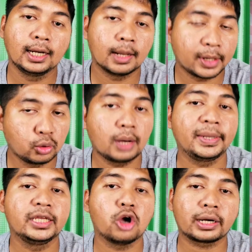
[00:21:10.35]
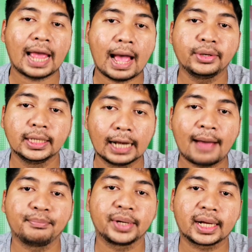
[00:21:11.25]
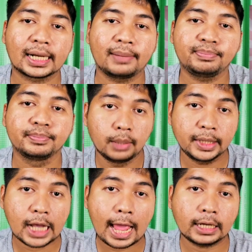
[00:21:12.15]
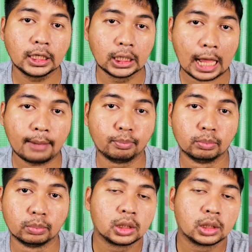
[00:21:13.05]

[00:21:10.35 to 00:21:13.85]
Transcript: เรือบรรทุกเครื่องบินยอร์กทาวน์หนึ่งลำนะครับเรือพิฆาตหนึ่งลำ